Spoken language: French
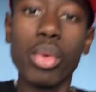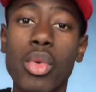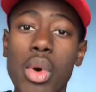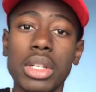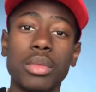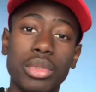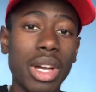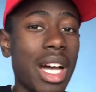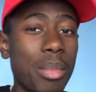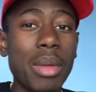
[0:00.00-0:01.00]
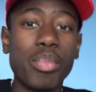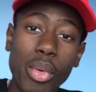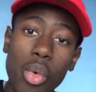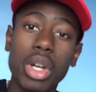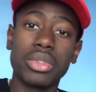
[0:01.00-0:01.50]
pourquoi, je me suis rappelé
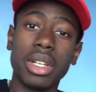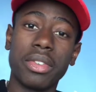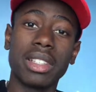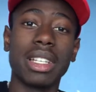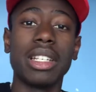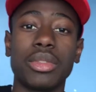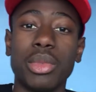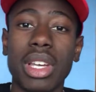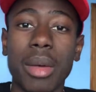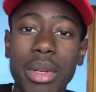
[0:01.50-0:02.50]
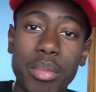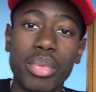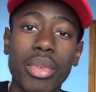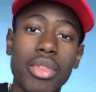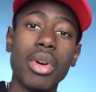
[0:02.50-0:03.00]
pourquoi je voulais faire ça, je me suis rappelé
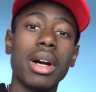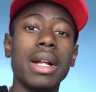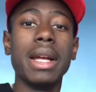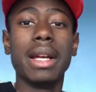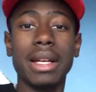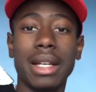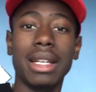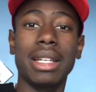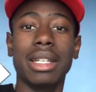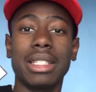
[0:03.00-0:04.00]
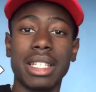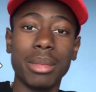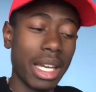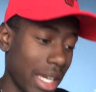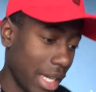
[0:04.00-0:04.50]
pourquoi
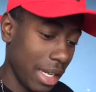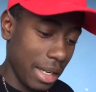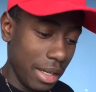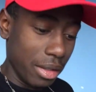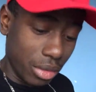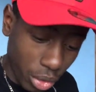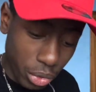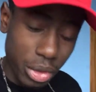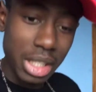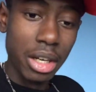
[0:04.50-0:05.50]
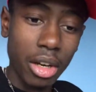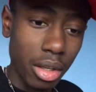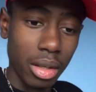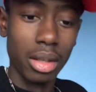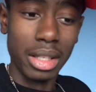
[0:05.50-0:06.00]
j'aimerais devenir
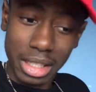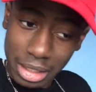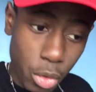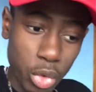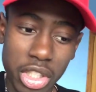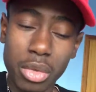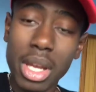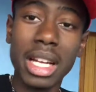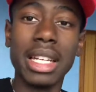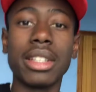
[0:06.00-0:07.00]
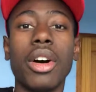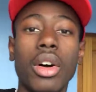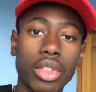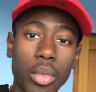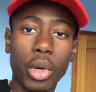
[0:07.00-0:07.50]
et continuer à être
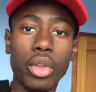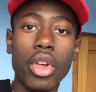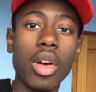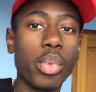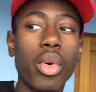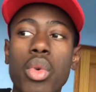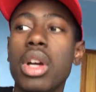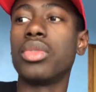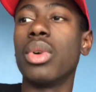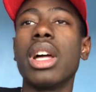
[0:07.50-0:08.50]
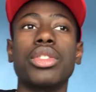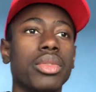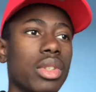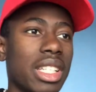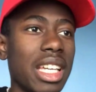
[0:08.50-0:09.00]
entrepreneur, pourquoi je, voilà,
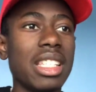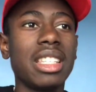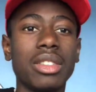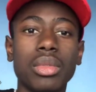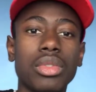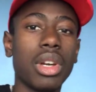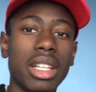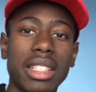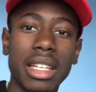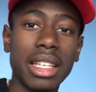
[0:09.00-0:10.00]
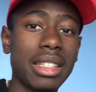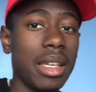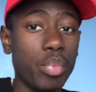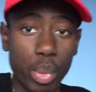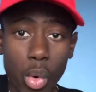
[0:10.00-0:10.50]
je veux gagner des sous sur Internet
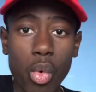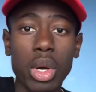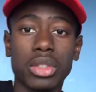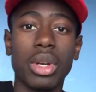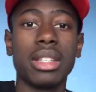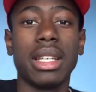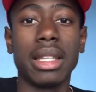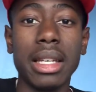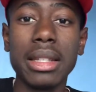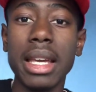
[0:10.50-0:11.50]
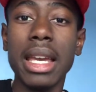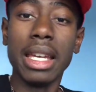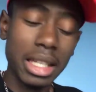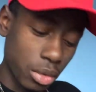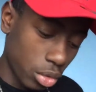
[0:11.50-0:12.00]
et pourquoi sur Internet.
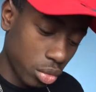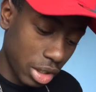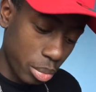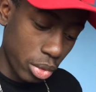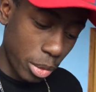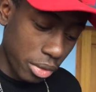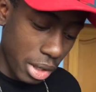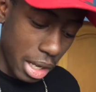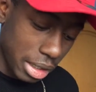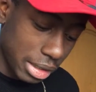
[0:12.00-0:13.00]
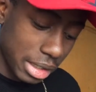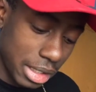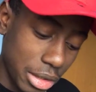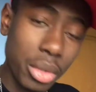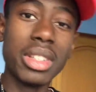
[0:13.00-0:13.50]
Et donc tout simplement, voilà,
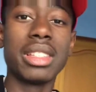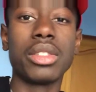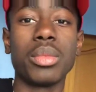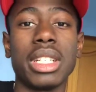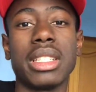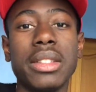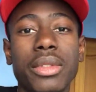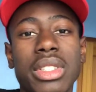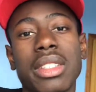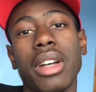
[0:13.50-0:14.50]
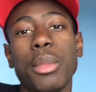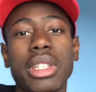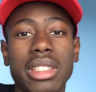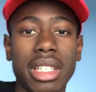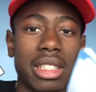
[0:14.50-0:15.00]
j'ai noté ces objectifs, donc c'est
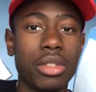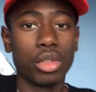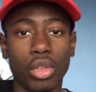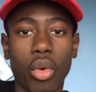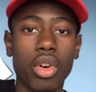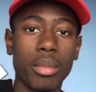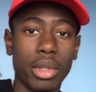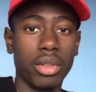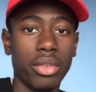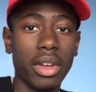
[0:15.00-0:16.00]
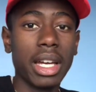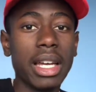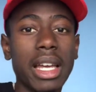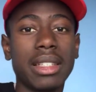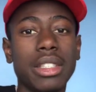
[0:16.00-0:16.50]
vraiment un exercice que je te recommande de faire,
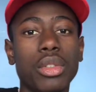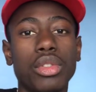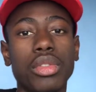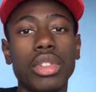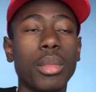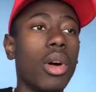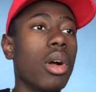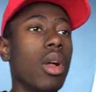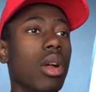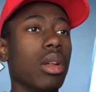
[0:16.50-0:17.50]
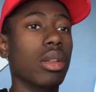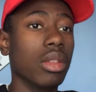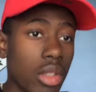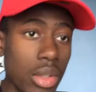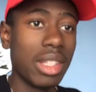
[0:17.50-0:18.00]
c'est de justement
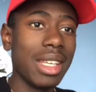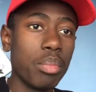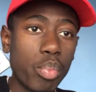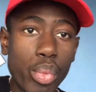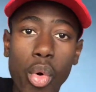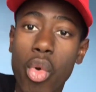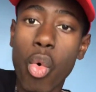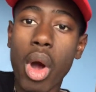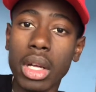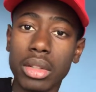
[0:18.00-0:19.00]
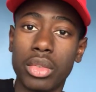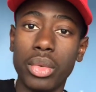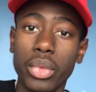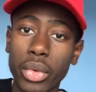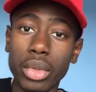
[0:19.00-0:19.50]
noter pourquoi
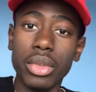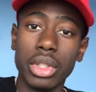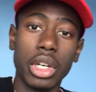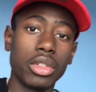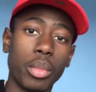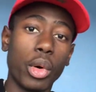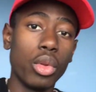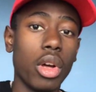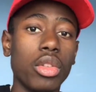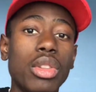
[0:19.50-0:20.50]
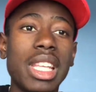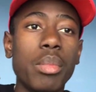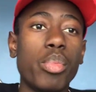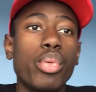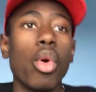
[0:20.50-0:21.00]
tu veux devenir entrepreneur,
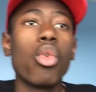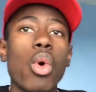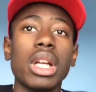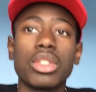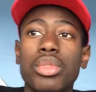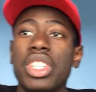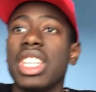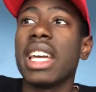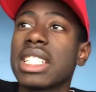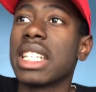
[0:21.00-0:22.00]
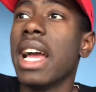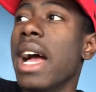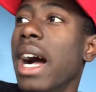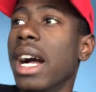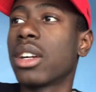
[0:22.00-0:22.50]
noter pourquoi tu cherches
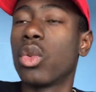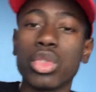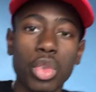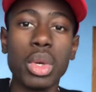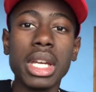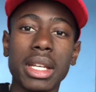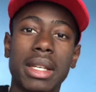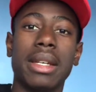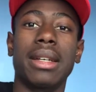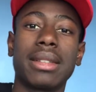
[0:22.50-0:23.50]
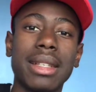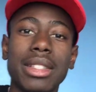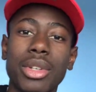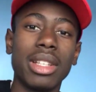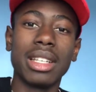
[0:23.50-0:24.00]
à construire euh,
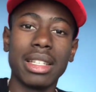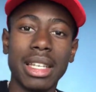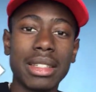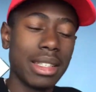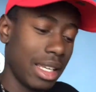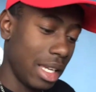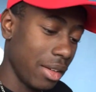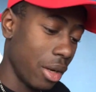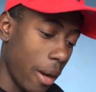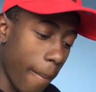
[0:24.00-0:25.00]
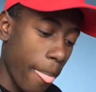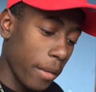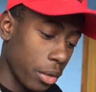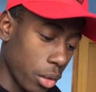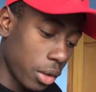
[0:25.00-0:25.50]
ça sur Internet. Et voilà.
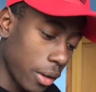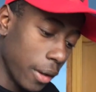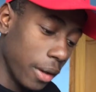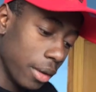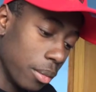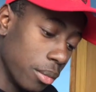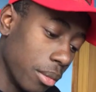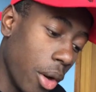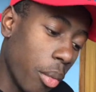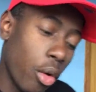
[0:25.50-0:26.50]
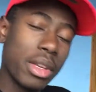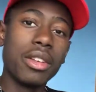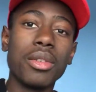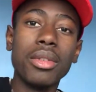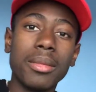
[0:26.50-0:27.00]
Donc, euh, en
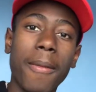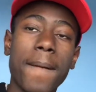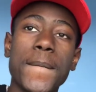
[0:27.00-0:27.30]
premier lieu,